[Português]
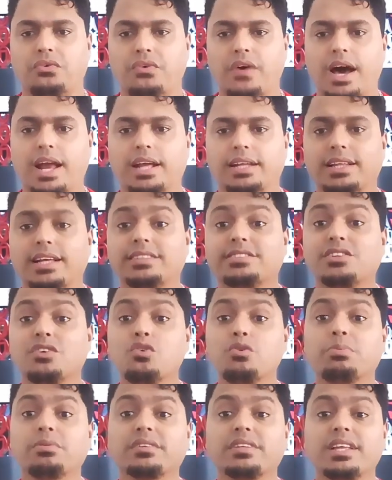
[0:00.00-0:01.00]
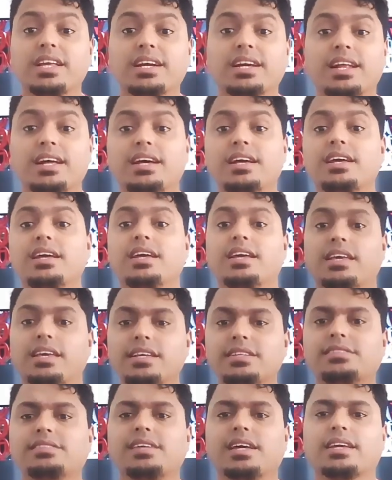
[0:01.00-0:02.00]
Fala nação rubro-negra,
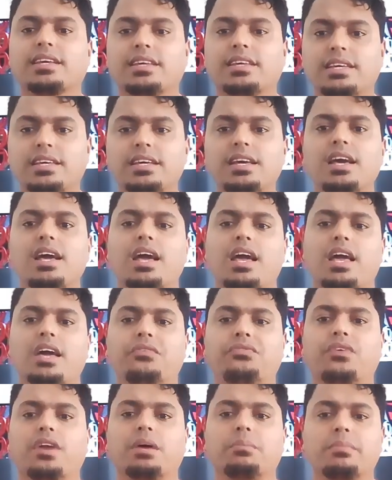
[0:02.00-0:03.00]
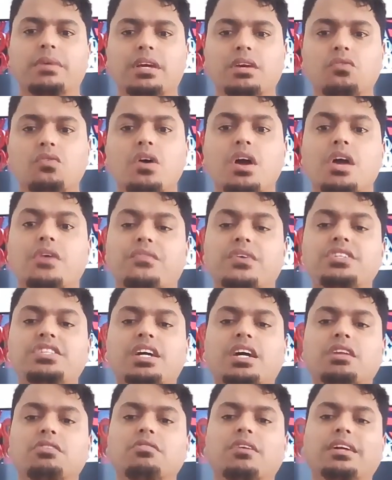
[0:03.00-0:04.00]
isso aqui é Flamengo. Vem
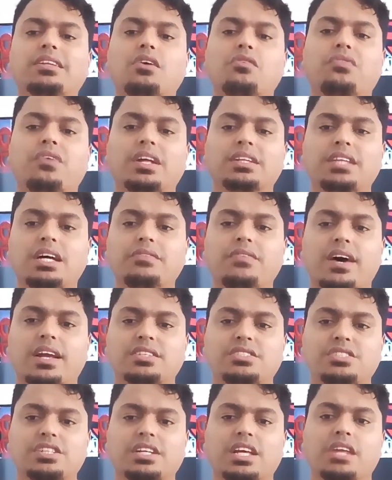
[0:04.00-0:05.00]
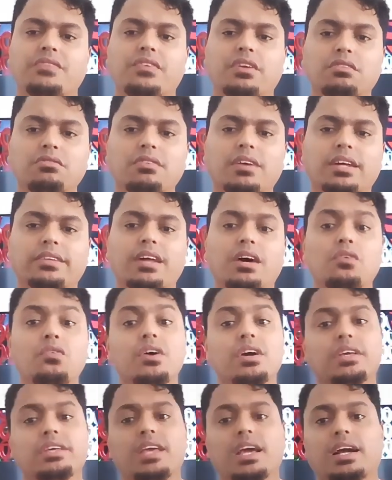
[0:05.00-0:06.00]
chegando no canal Flá Tavares, se inscrevendo no
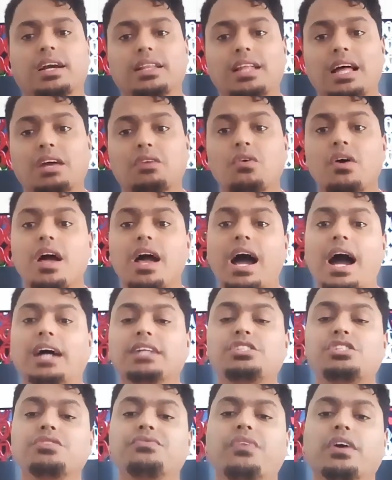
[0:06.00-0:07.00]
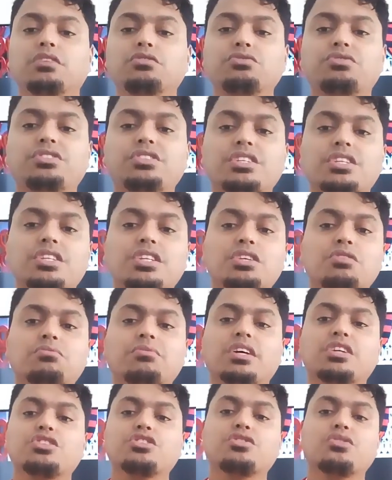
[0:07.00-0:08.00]
canal e, é claro, ativando o
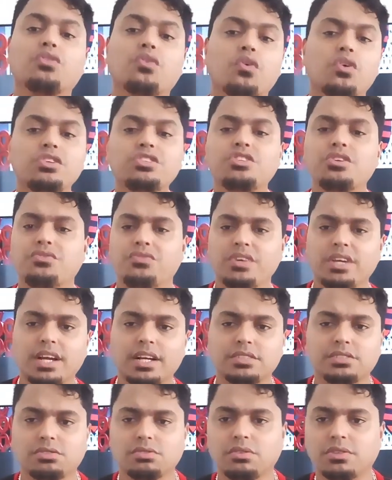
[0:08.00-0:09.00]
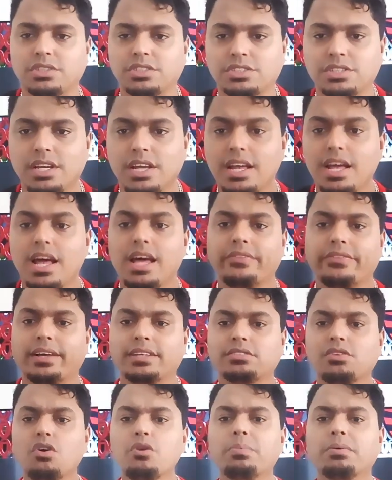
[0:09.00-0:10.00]
sininho das notificações.
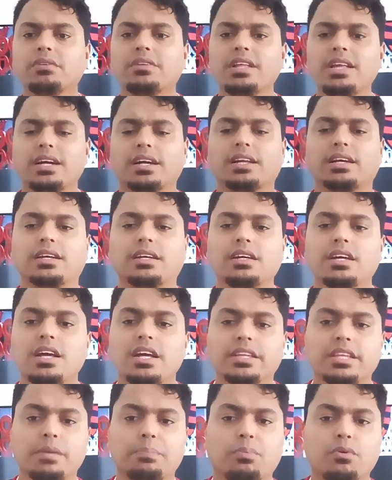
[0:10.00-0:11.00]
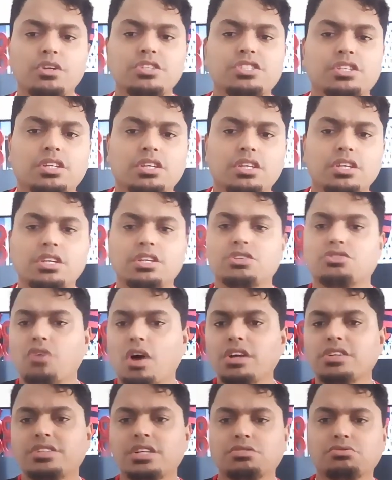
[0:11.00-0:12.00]
Nação rubro-negra, depois que
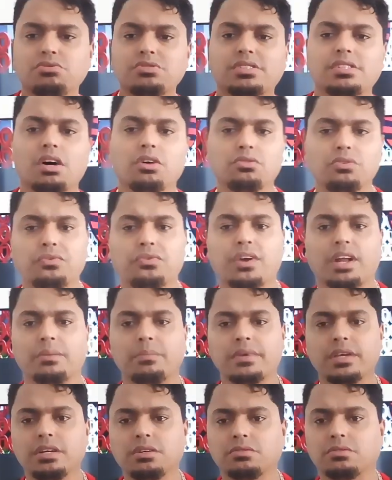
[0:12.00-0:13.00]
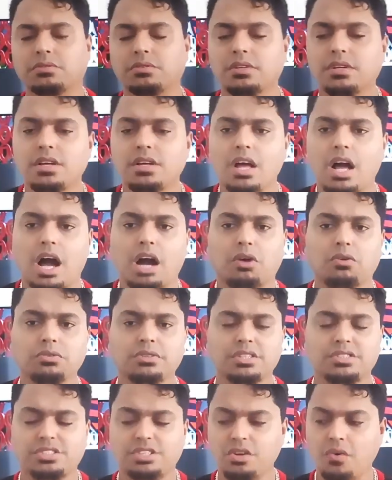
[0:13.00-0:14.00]
Jorge Jesus saiu do Flamengo,
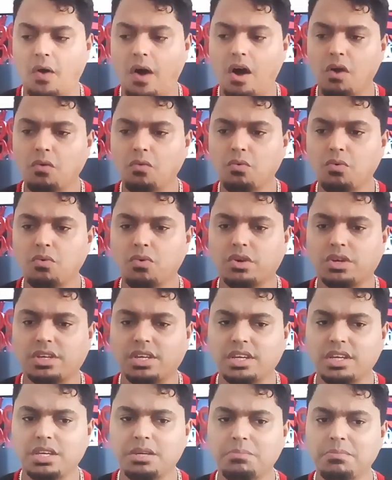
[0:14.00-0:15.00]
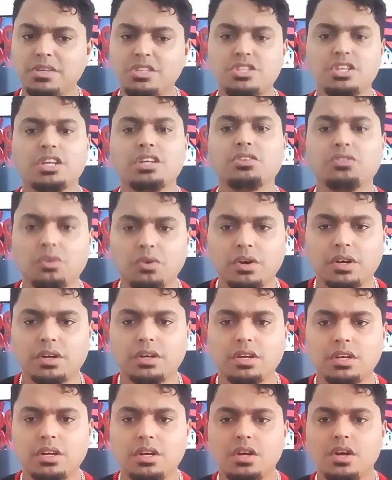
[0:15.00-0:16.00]
aconteceu algo que me
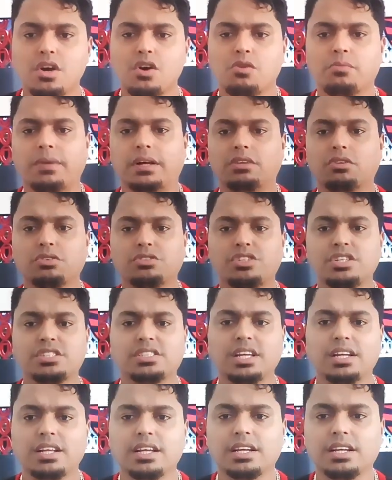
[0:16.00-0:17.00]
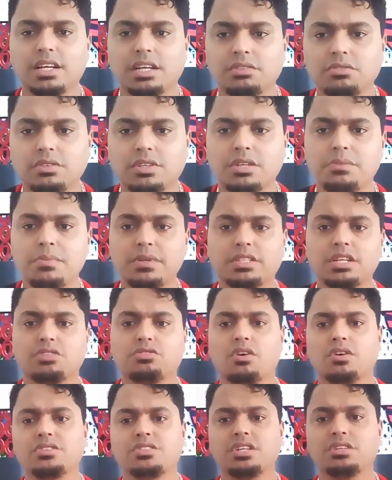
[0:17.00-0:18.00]
indignou. Uma notícia alegando que Mr.
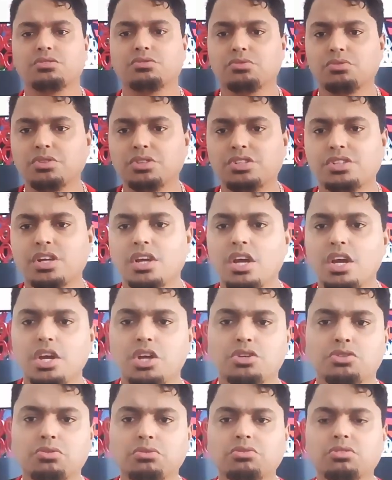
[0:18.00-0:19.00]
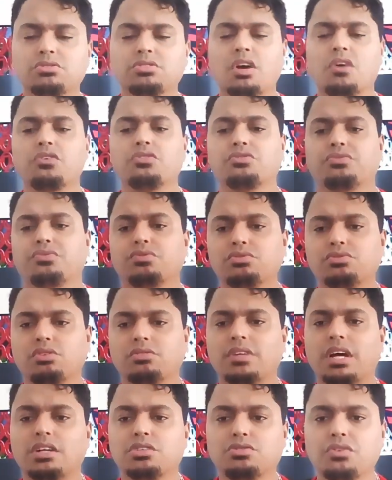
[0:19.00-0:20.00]
Jorge Jesus, juntos aos
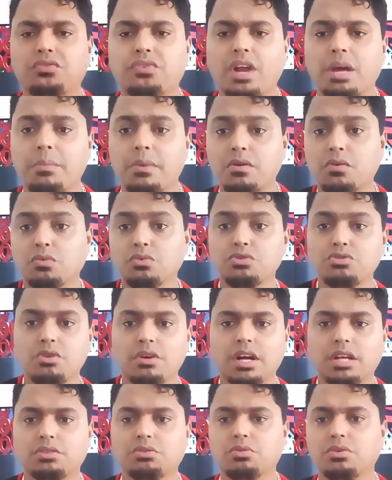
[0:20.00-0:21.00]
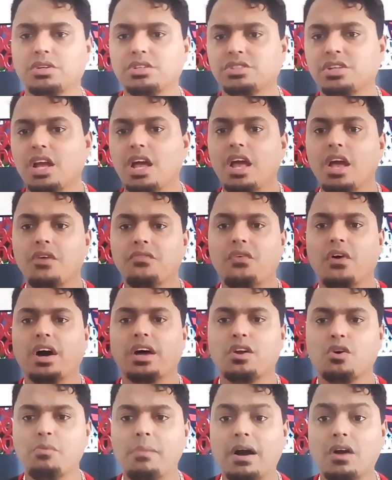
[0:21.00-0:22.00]
funcionários do Flamengo com os jogadores,
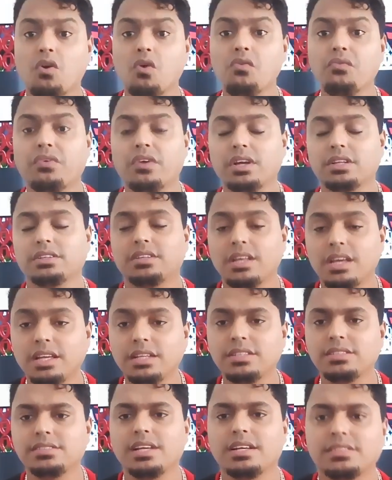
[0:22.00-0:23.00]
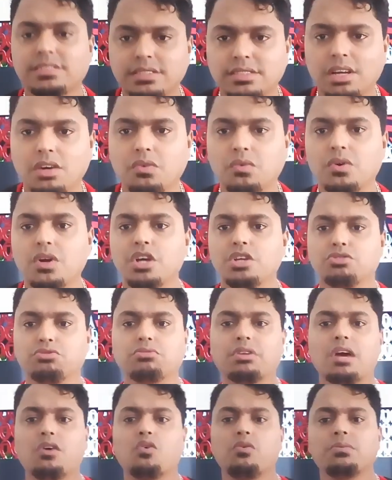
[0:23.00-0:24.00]
farão uma confraternização,
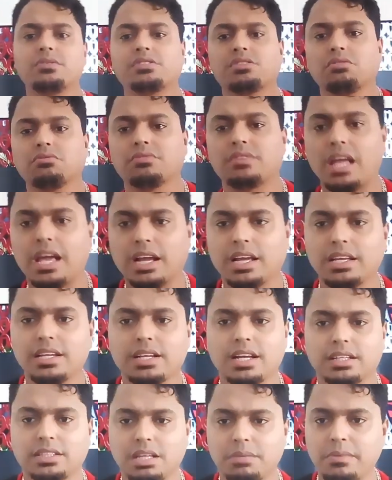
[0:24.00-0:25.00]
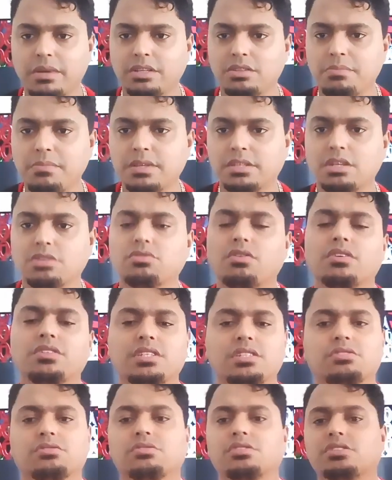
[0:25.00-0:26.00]
junto com a comissão técnica também de Mr.
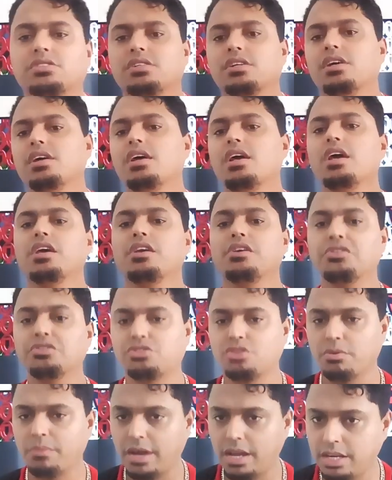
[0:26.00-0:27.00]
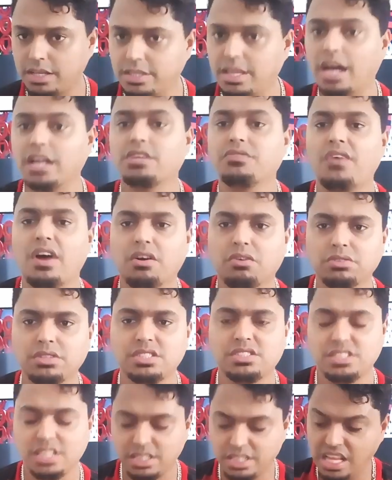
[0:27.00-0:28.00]
Jorge Jesus. Isso é uma realidade, vai
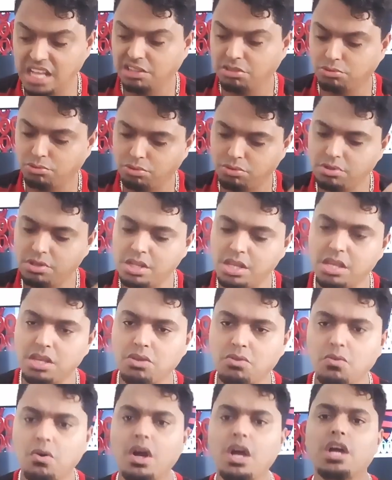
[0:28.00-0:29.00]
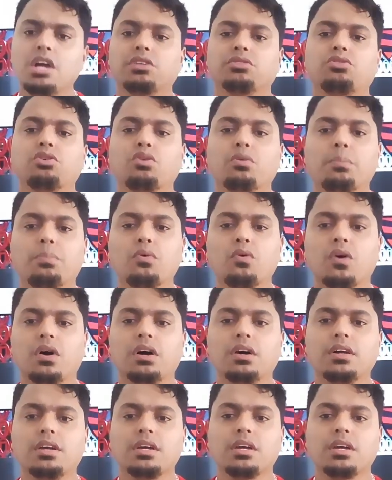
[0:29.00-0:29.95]
acontecer dentro do ninho do urubu.